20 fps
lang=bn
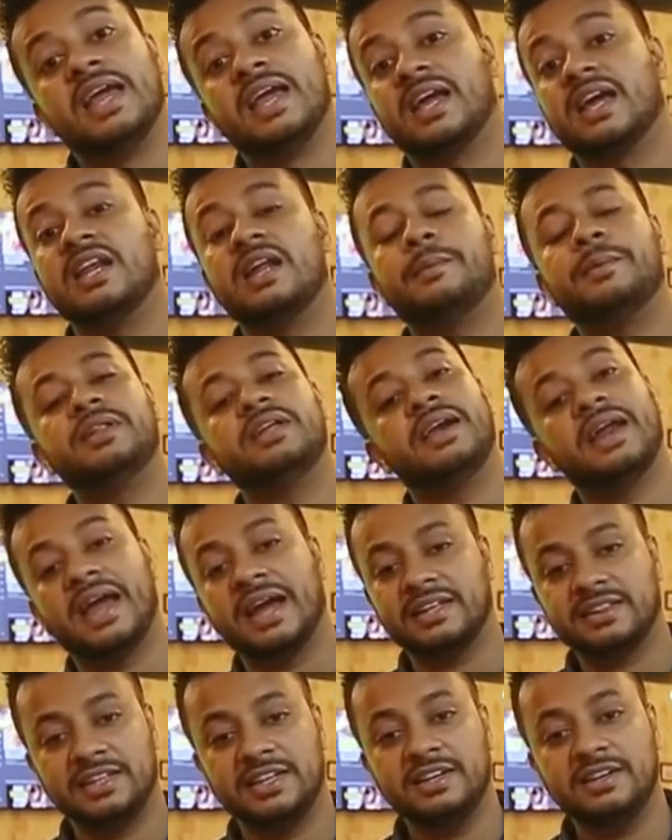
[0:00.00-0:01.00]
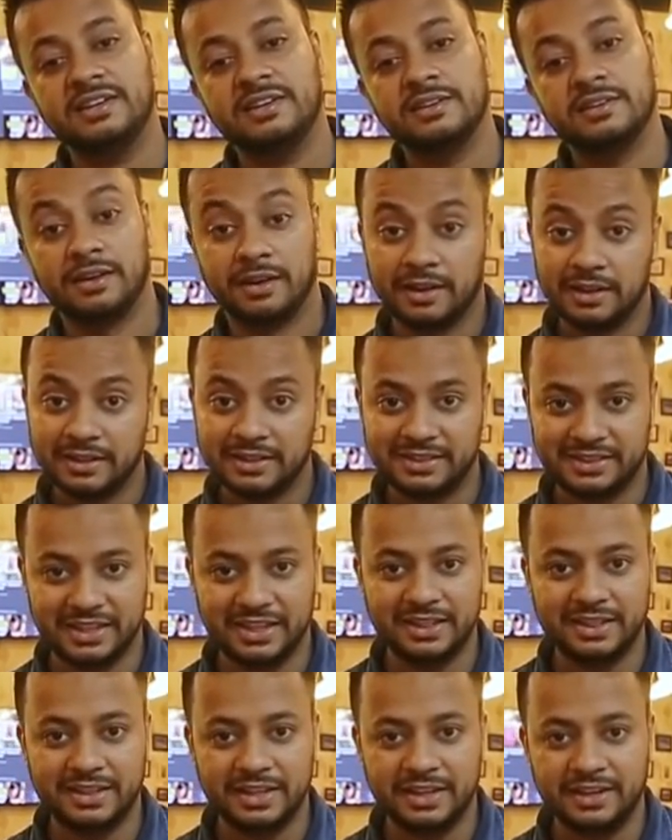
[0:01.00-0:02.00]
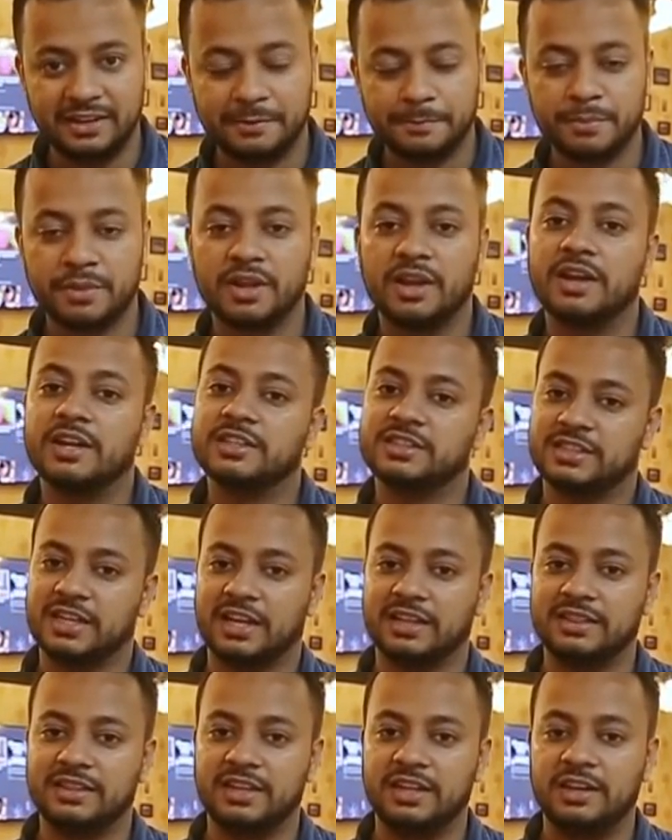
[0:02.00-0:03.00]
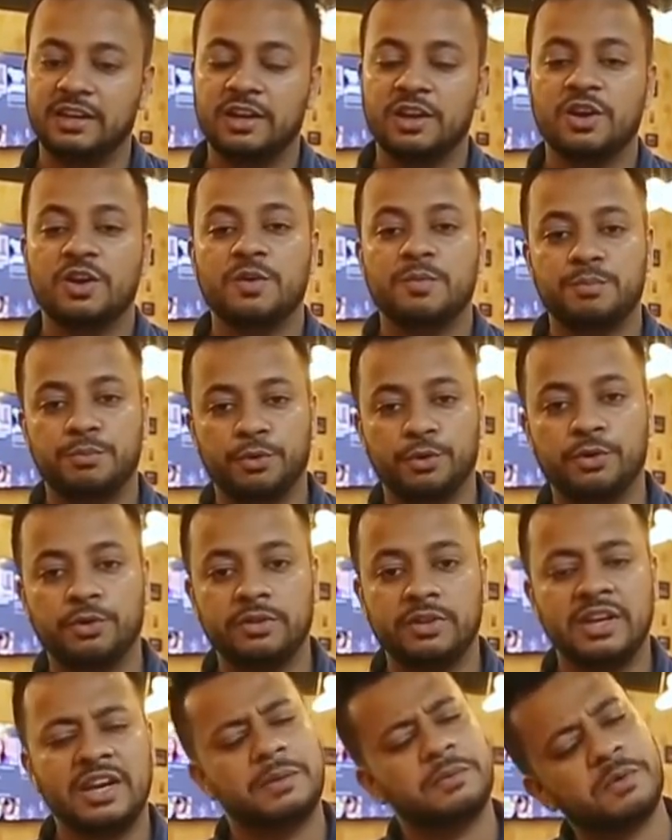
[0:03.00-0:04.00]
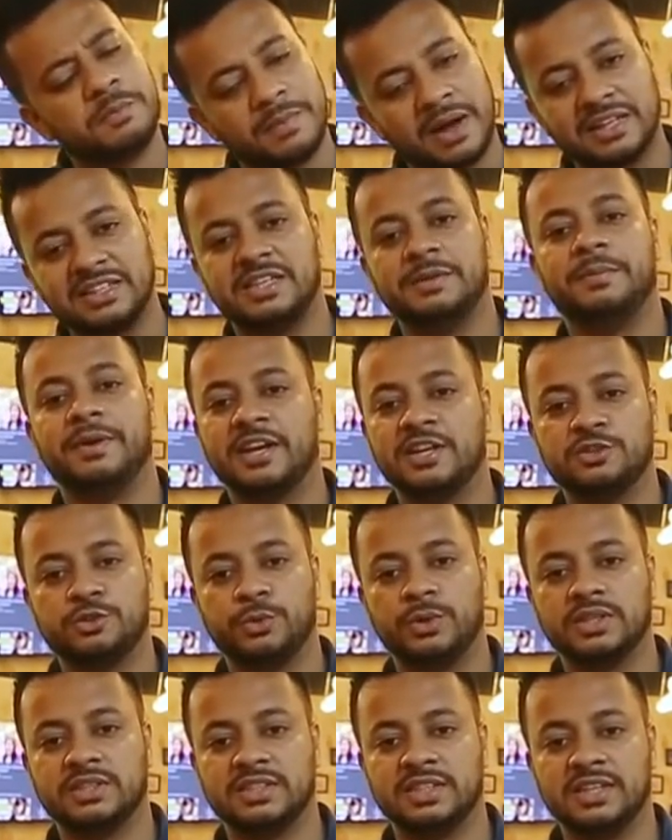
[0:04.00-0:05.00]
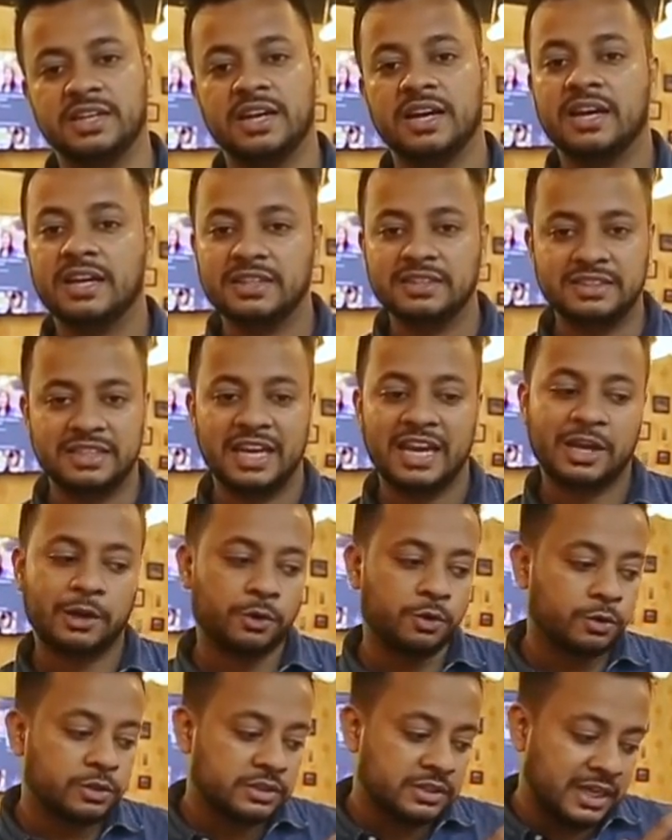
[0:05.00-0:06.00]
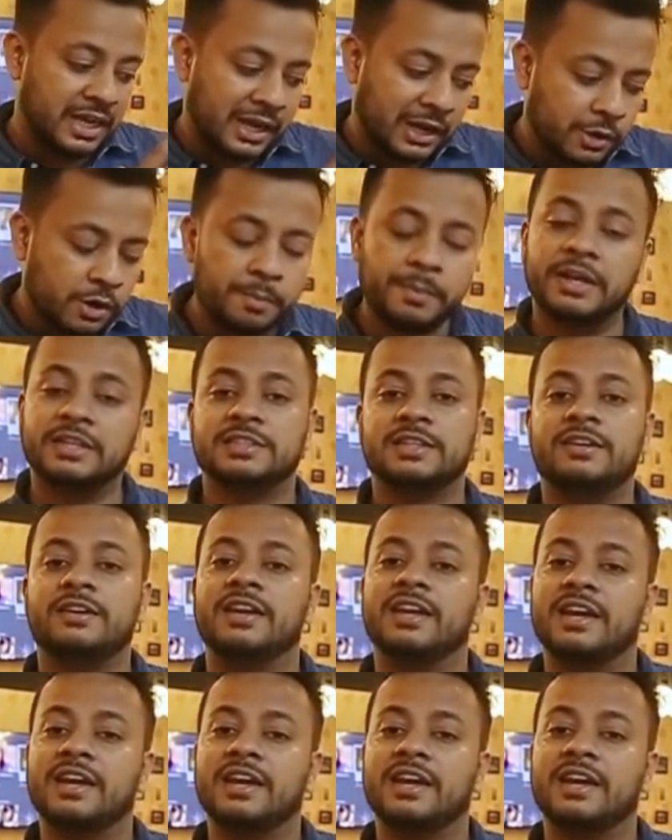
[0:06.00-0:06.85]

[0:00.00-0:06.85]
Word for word: এখানে আমাদের একদিন তিন দিন সাত দিন পনেরো দিন এবং মান্থলি প্যাকেজ রয়েছে যে কোনো যে কোনো ব্যাচেলার